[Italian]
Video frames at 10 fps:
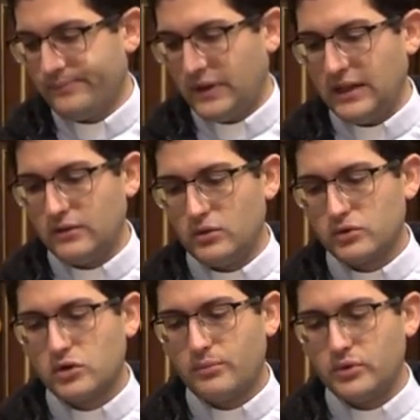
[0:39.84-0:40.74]
che hanno lo
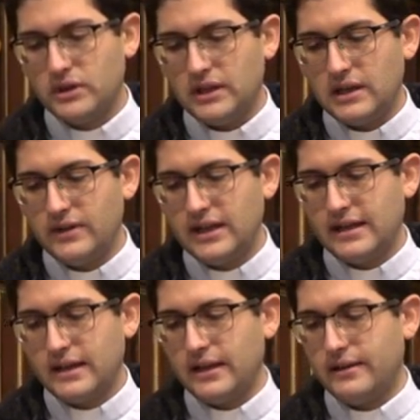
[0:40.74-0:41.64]
scopo di
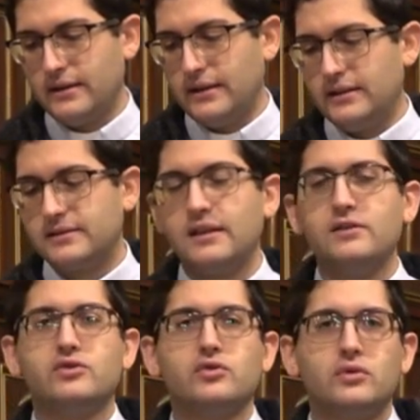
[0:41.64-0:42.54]
rivelare il
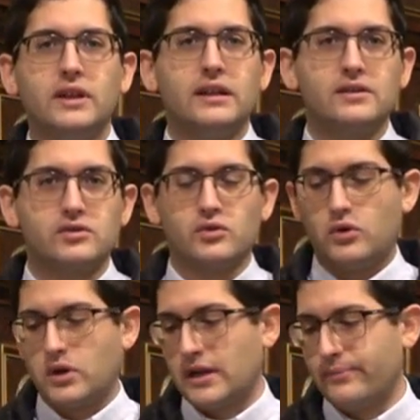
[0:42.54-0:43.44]
senso della
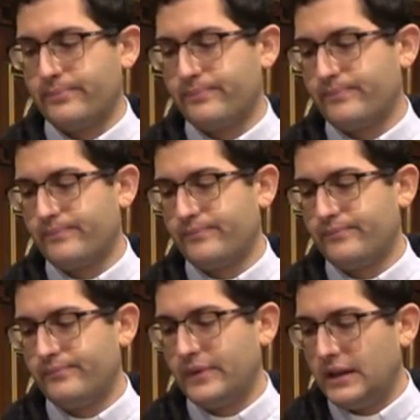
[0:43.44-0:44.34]
storia,
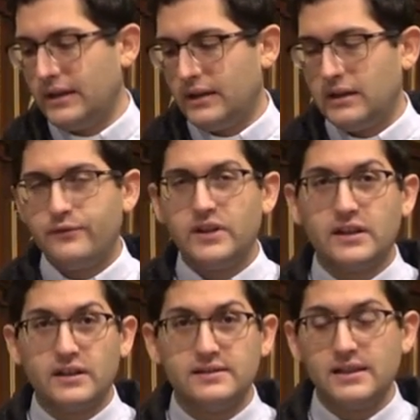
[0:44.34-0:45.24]
la fede
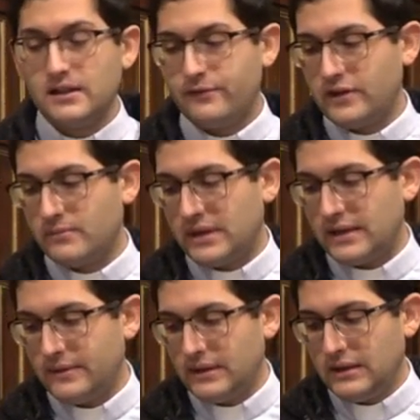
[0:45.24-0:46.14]
cristiana
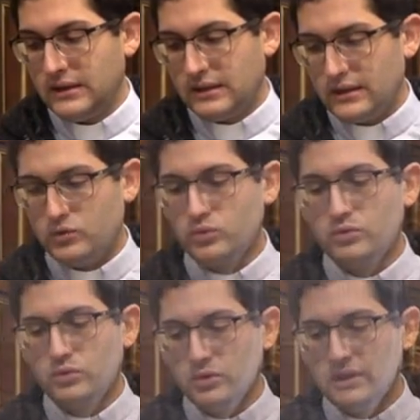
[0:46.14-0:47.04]
afferma che
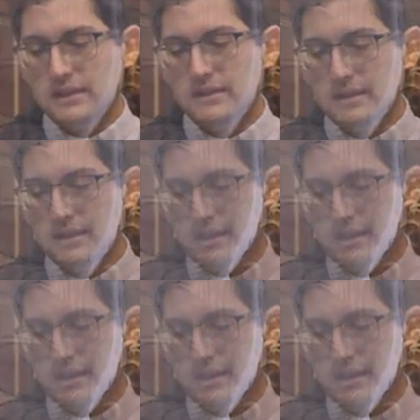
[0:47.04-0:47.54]
tutto tende